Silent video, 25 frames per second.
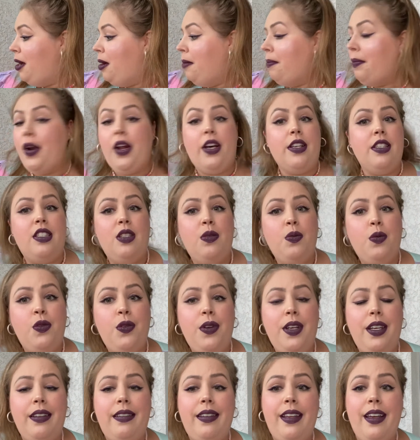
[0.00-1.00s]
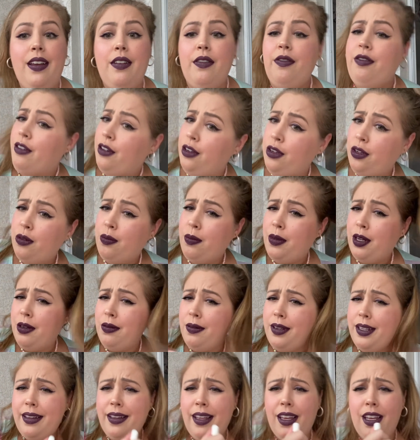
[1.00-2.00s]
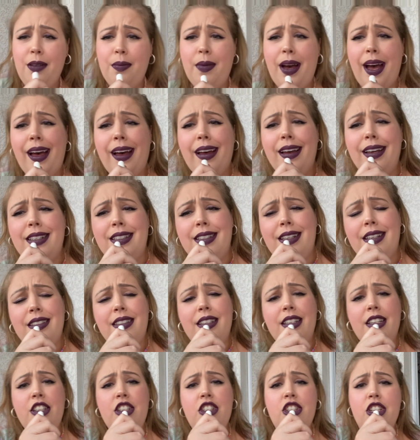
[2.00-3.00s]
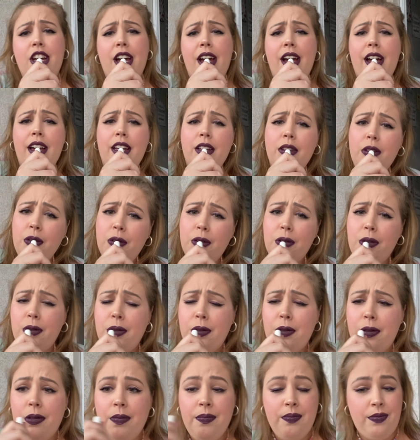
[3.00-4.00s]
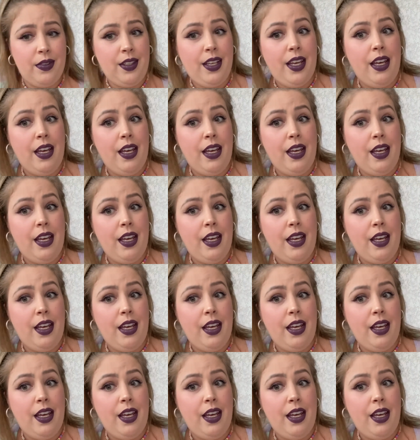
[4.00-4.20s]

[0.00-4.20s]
Próximo item foi o meu item mais desejado.